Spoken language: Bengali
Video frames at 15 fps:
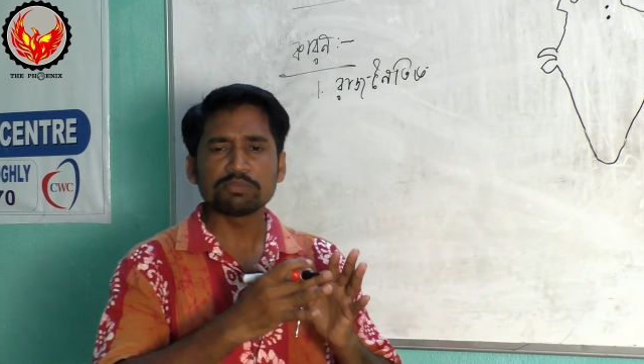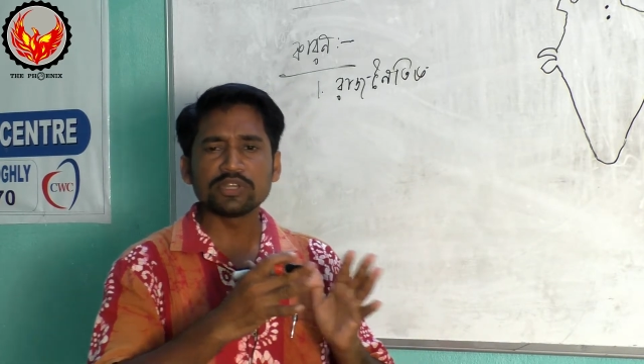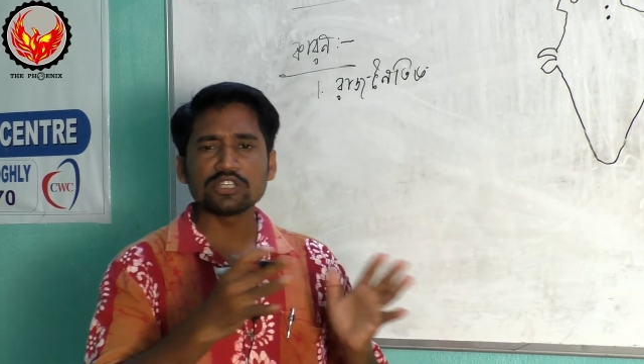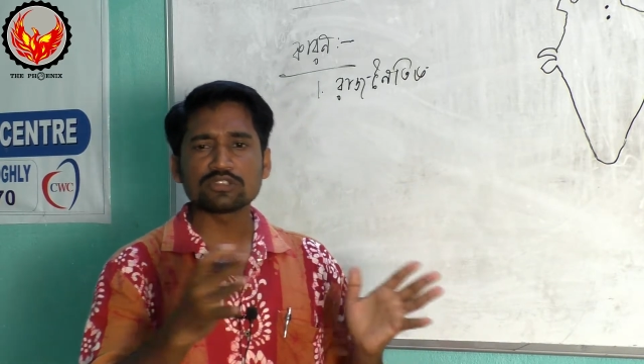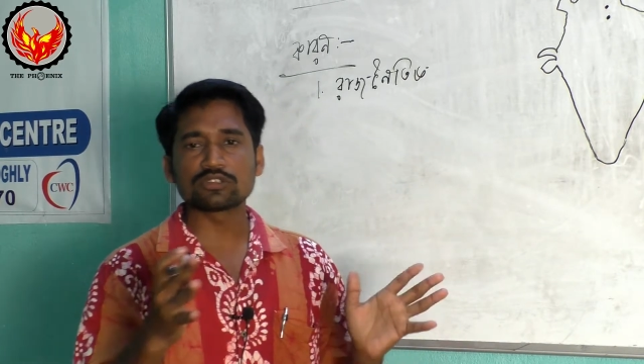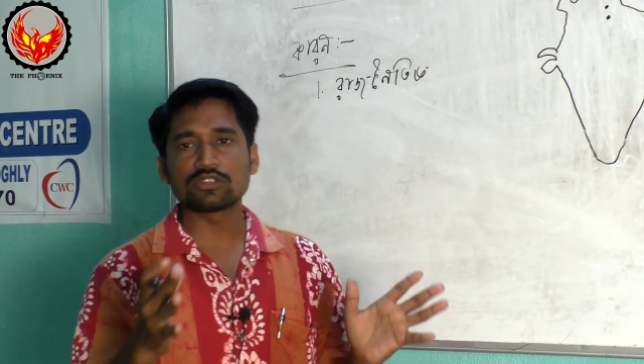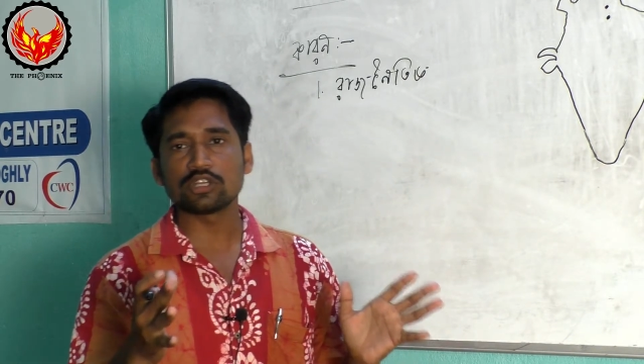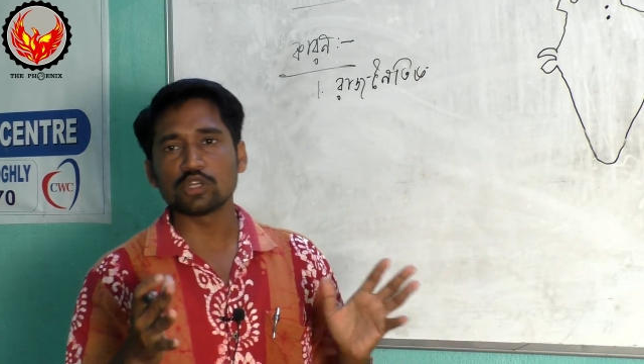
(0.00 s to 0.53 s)

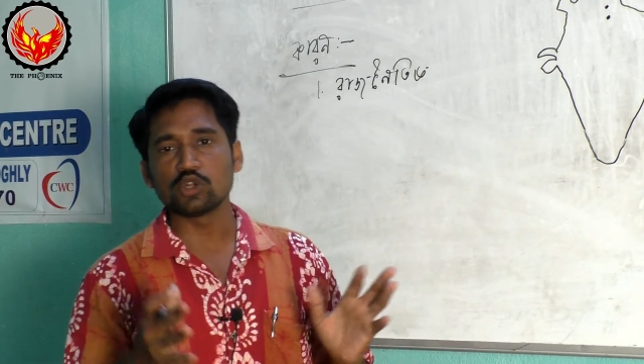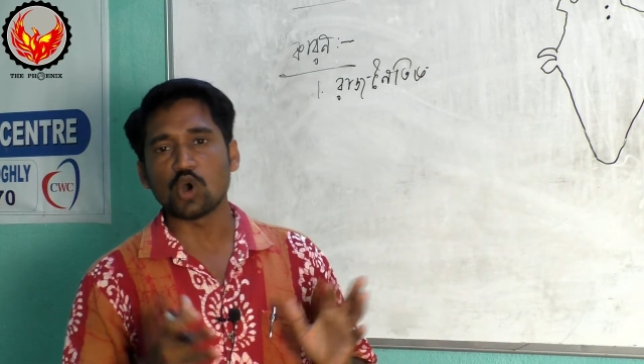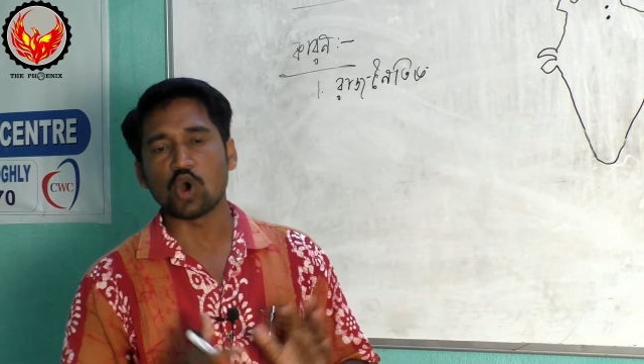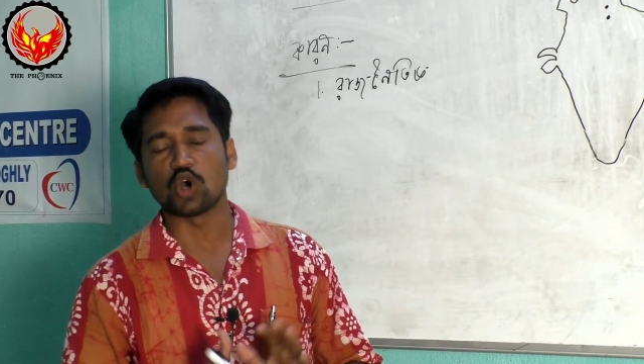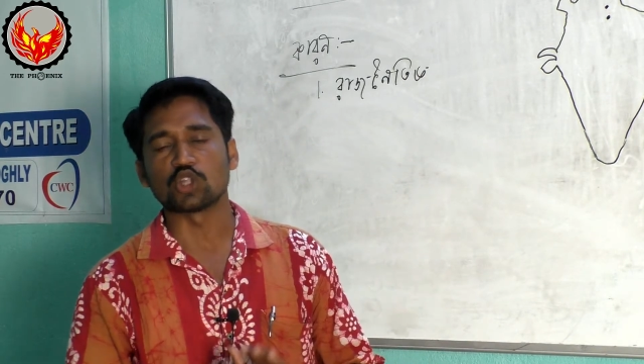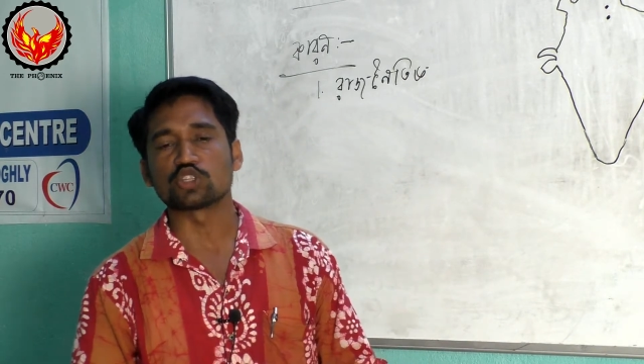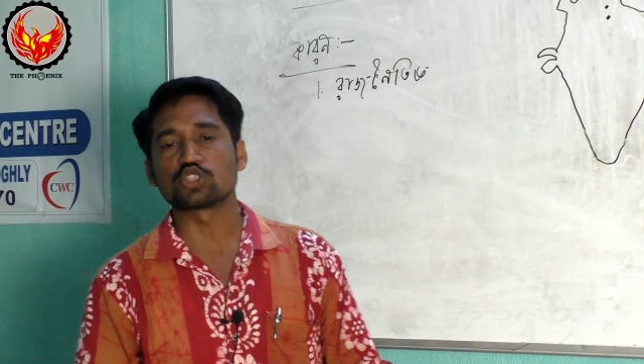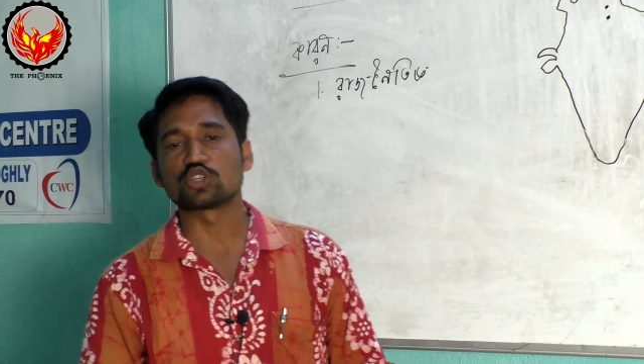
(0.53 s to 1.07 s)
বিস্তীর্ণ
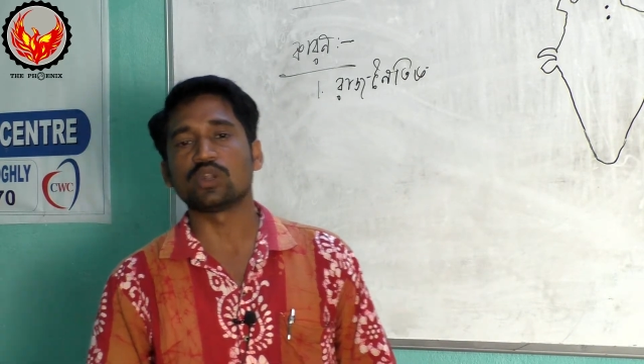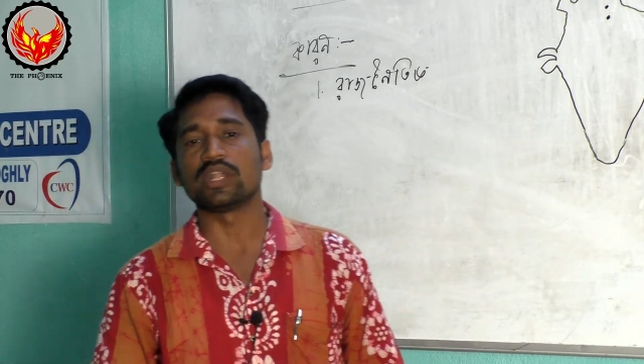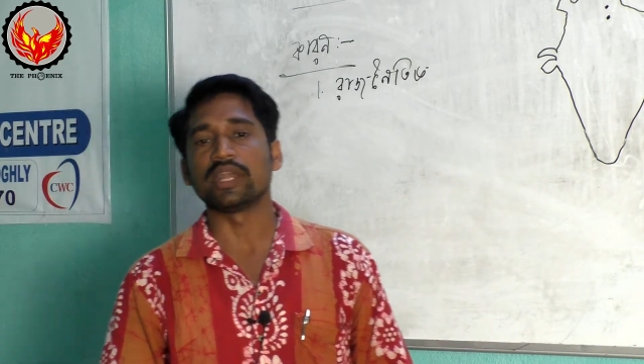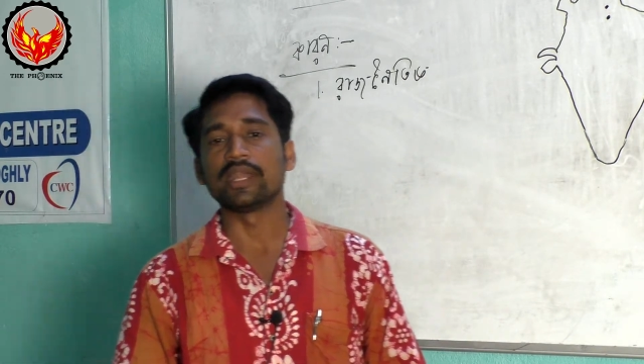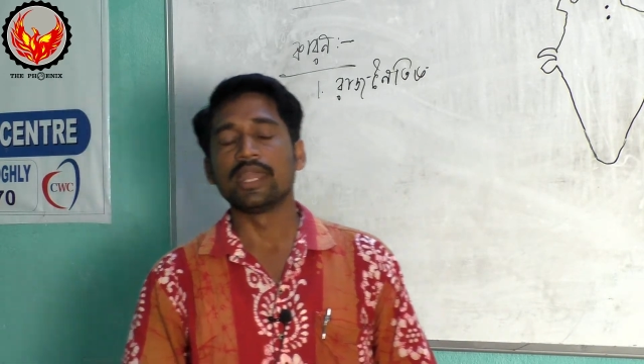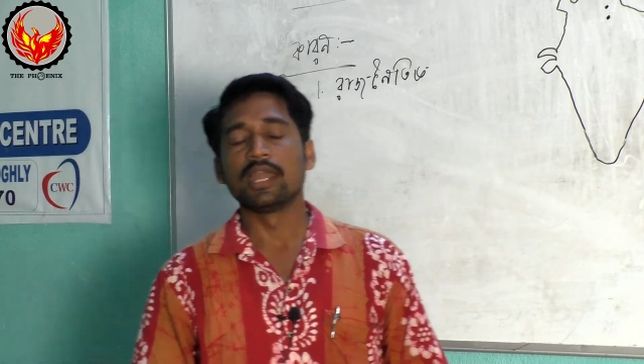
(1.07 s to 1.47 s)
অঞ্চলে